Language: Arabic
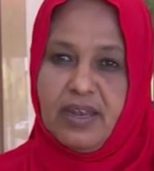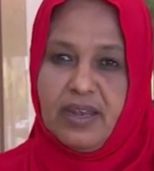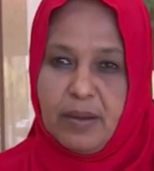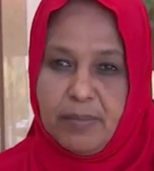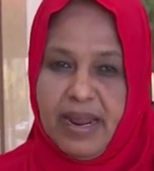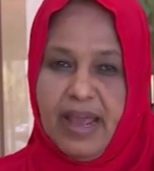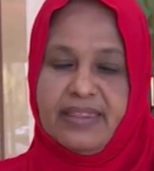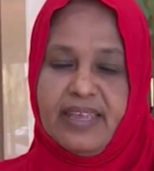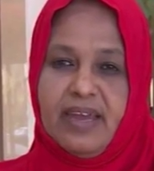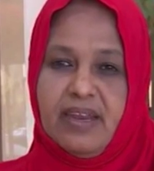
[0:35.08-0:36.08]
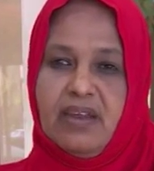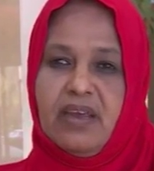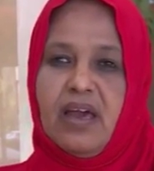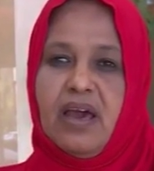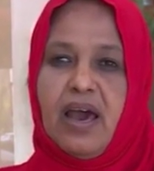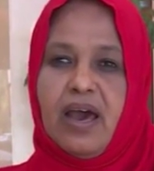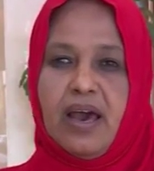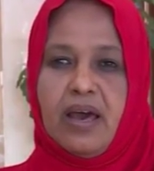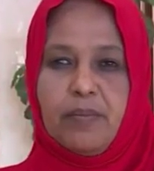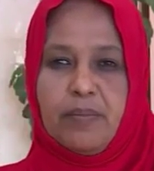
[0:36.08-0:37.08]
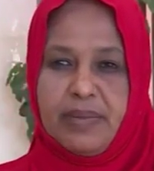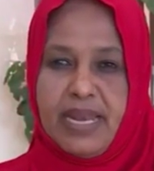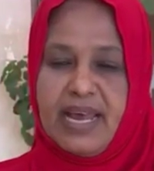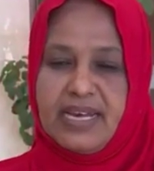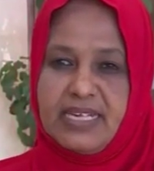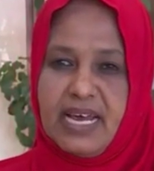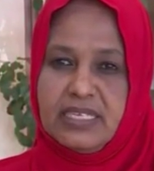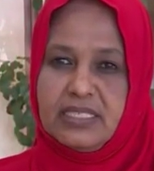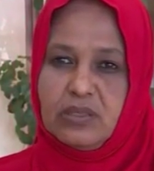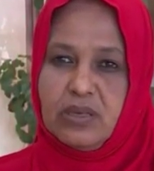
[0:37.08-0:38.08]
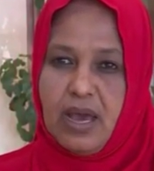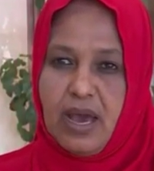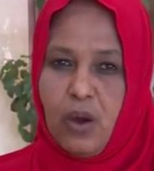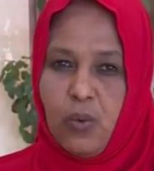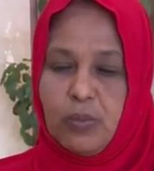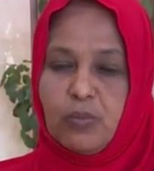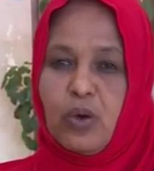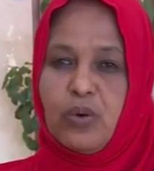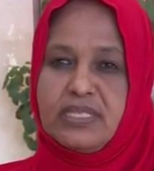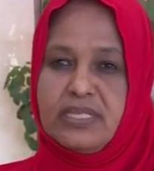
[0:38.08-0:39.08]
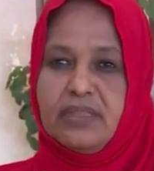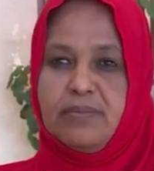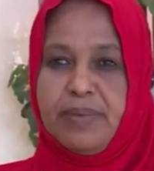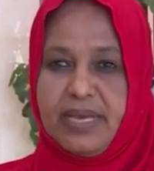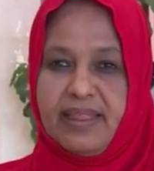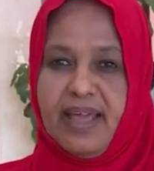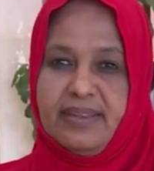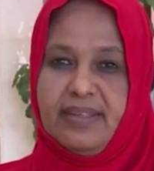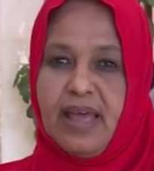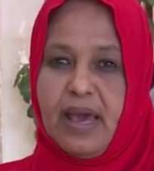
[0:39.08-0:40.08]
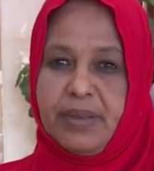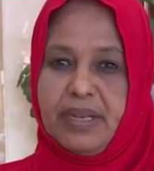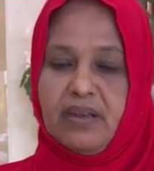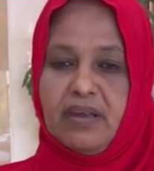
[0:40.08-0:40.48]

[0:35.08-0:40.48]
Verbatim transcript: المرحلتين آه، من الأساس والمتوسط بقت لحد تامن